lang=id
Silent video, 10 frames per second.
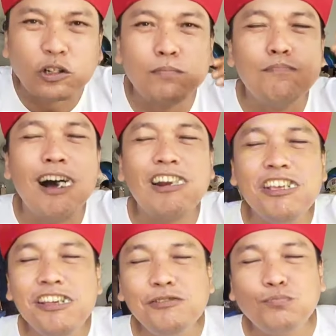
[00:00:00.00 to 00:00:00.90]

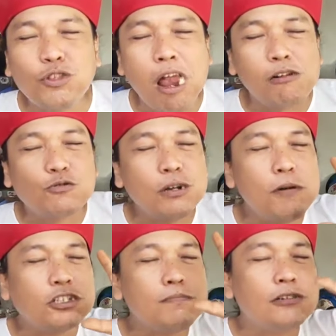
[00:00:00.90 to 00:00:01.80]
kembali ke
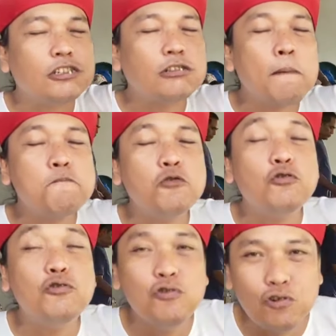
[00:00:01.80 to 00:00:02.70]
masa-masa tempo
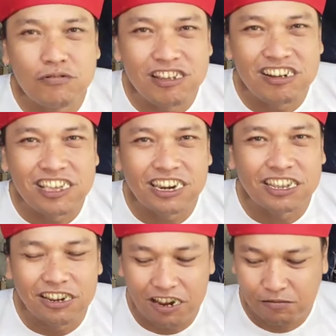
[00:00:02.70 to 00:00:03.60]
dulu bilang ya
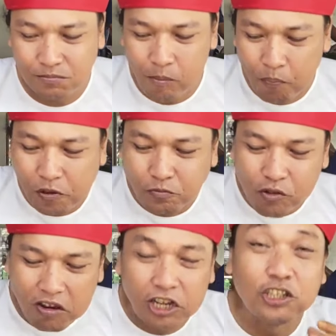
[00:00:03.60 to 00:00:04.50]
kan
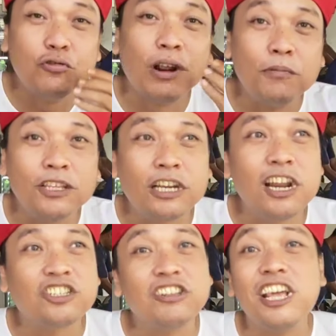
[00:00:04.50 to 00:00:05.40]
nasi urap ini kan
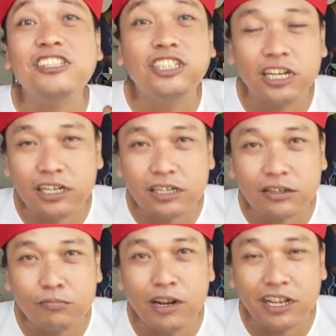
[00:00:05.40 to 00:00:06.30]
nasi legend
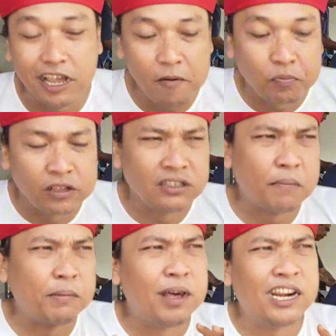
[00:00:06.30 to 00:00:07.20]
bilang ya
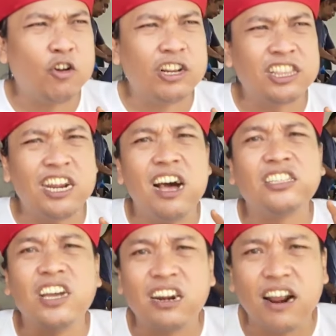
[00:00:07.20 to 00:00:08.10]
tiap kemarin kalau kita ada
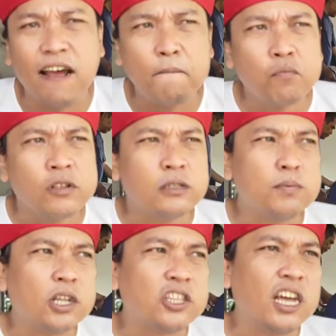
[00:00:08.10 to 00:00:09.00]
acara
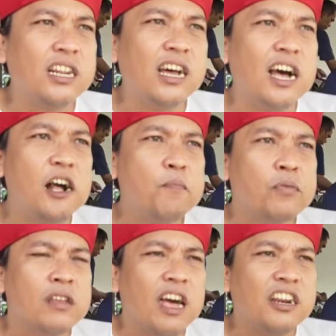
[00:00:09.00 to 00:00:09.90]
seperti ada
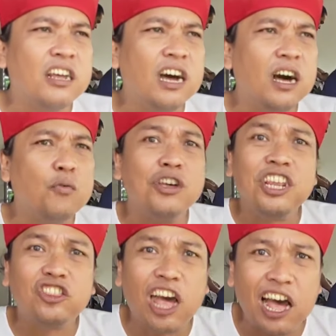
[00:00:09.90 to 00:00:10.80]
ada
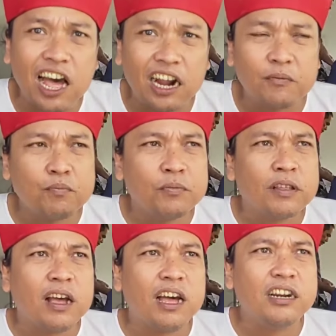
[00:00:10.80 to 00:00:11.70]
wiritan
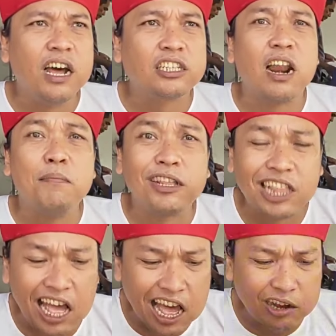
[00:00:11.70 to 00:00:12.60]
ada
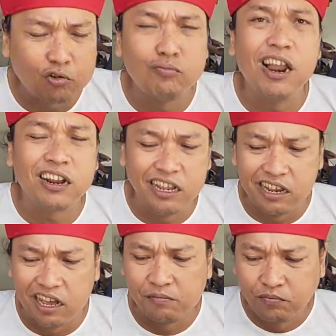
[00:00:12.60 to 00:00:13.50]
selamatan aku bilang
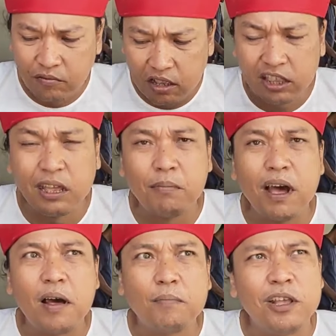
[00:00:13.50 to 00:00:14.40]
ya kan tetap
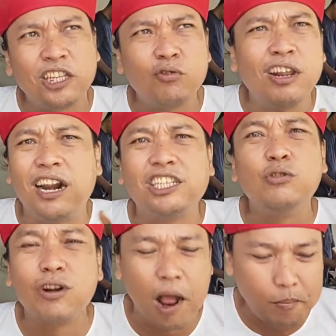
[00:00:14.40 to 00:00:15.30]
biasa itu ada nasi
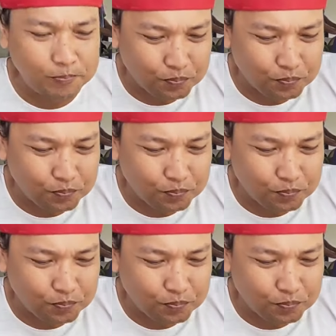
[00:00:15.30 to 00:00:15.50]
urap